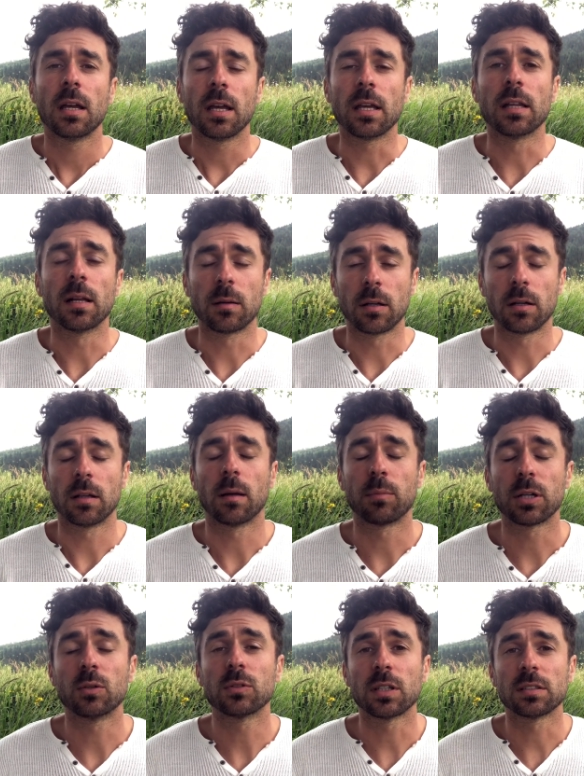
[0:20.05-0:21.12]
Y la,
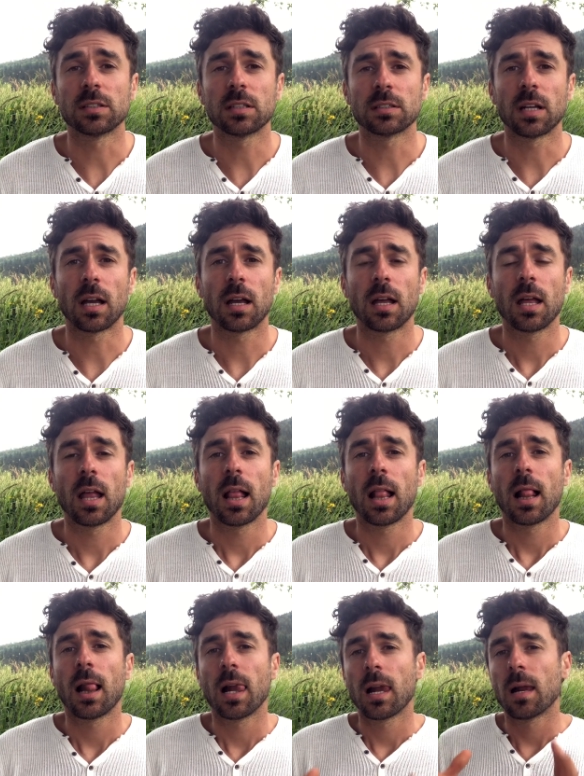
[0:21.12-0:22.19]
pregunta es esa,
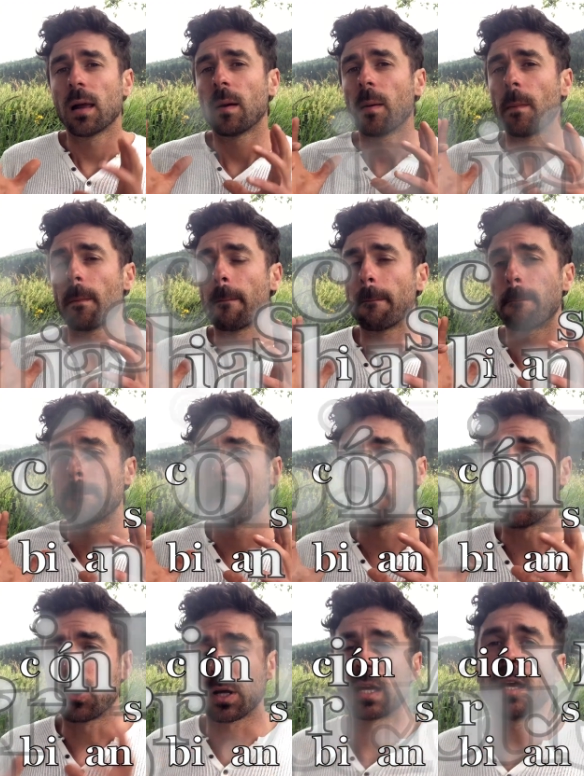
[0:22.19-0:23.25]

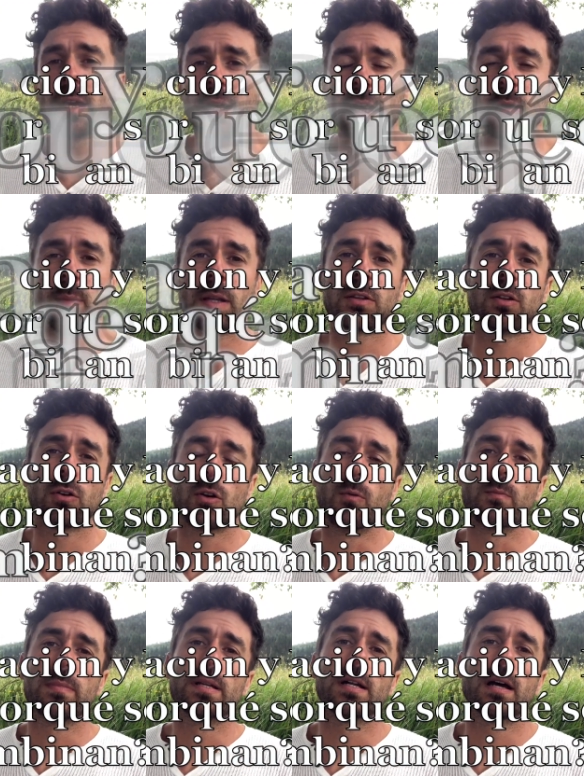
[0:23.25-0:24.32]
¿por qué el método
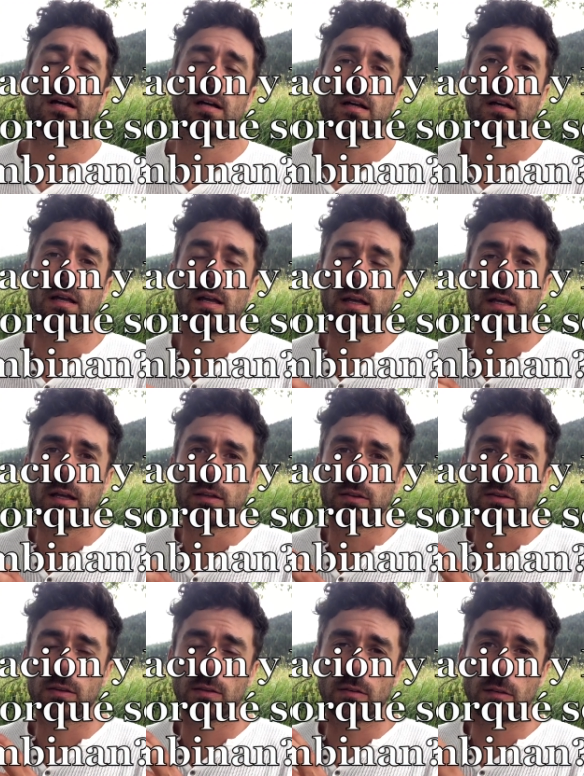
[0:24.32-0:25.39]
combina eh,
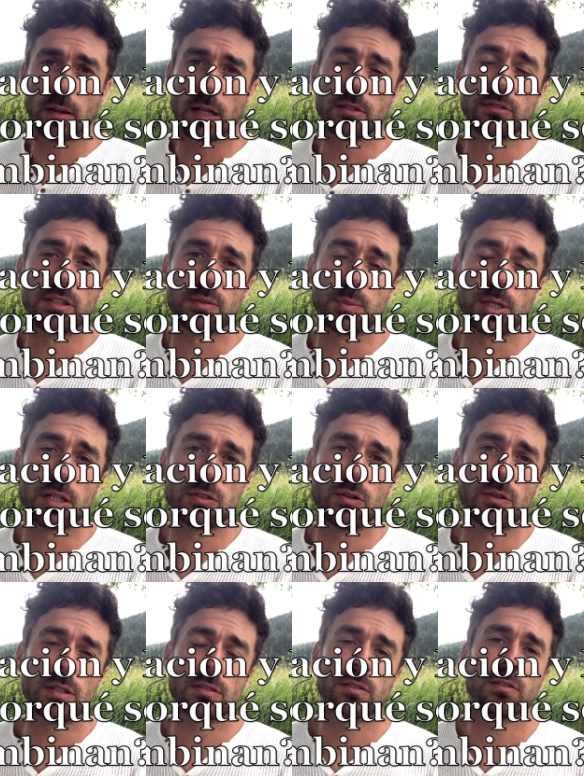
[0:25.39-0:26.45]
las
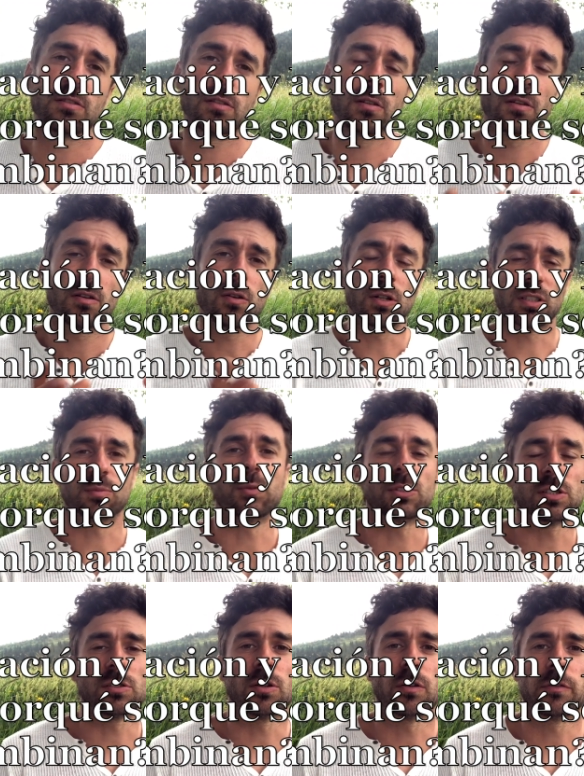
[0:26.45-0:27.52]
respiraciones con
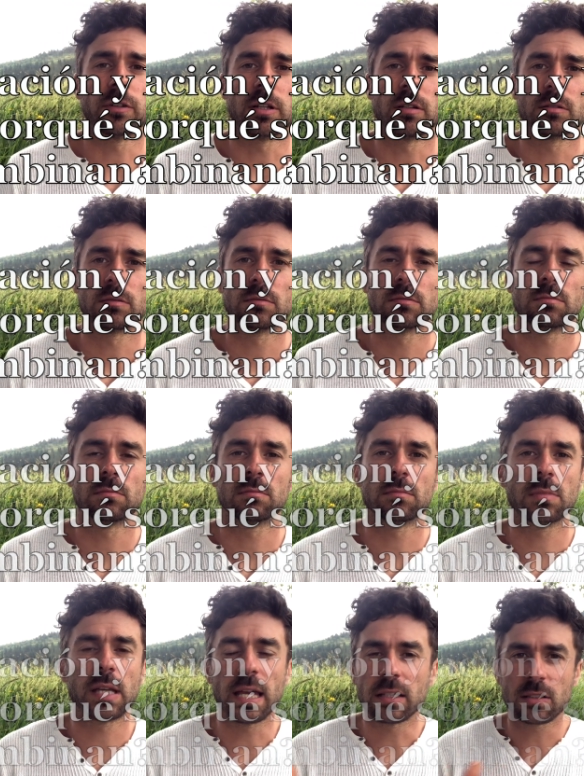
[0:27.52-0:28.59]
exposición al frío?
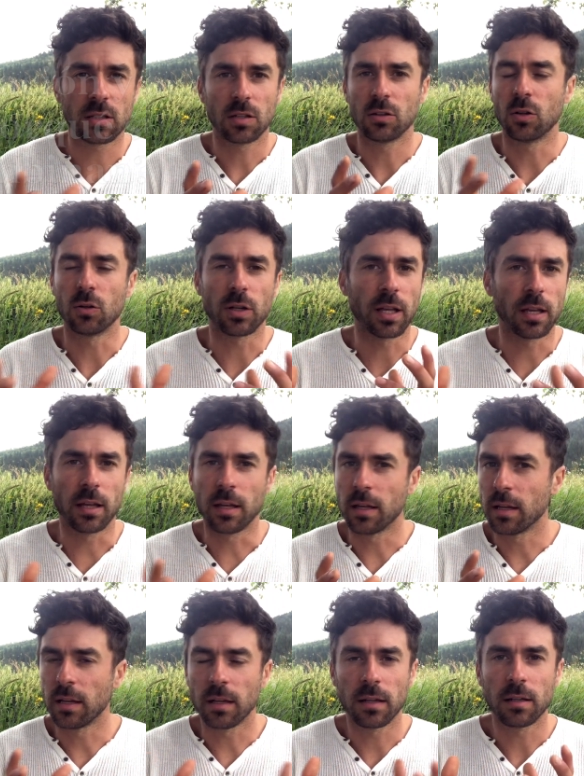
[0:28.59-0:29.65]
¿Qué es lo
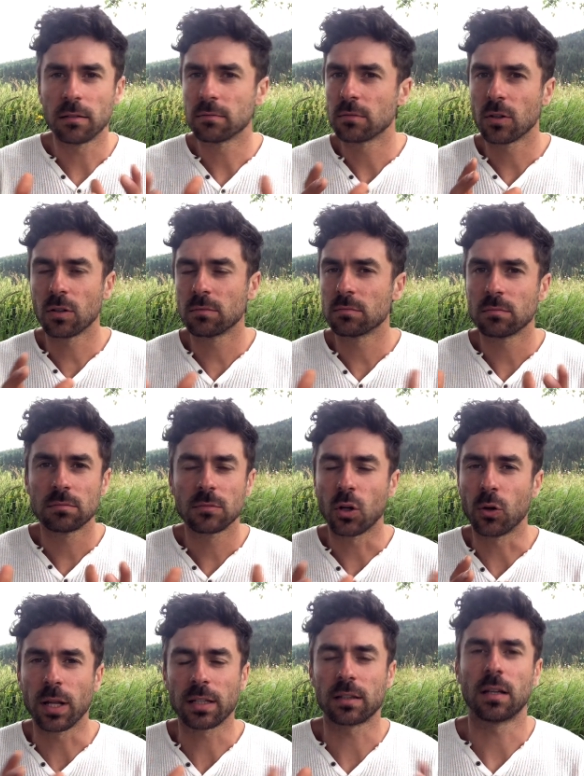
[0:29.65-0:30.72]
que
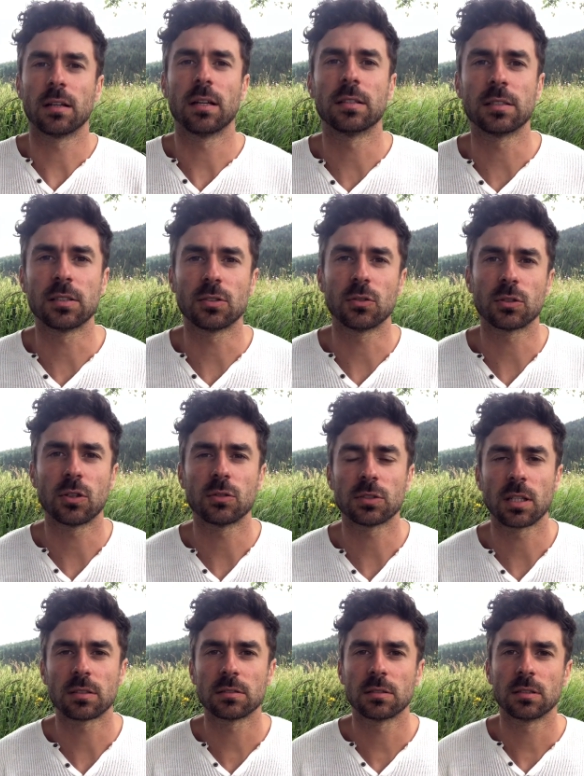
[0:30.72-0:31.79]
conecta es estas
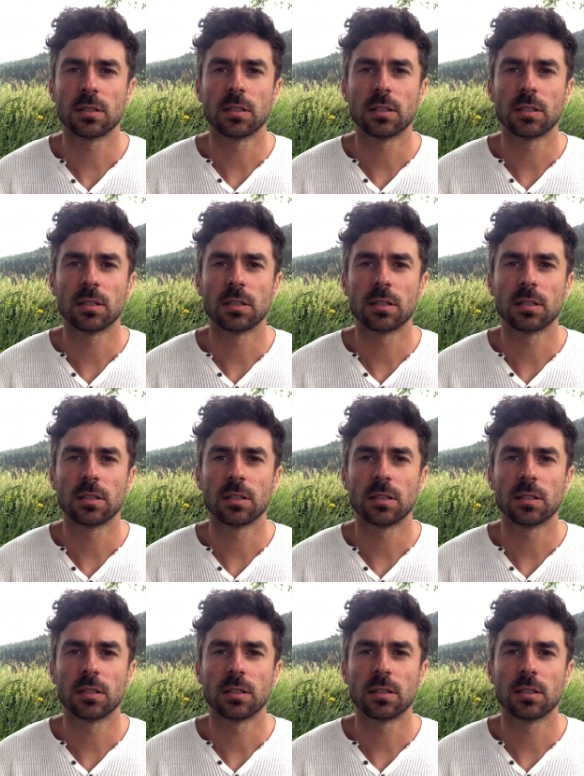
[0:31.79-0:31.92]
cosas.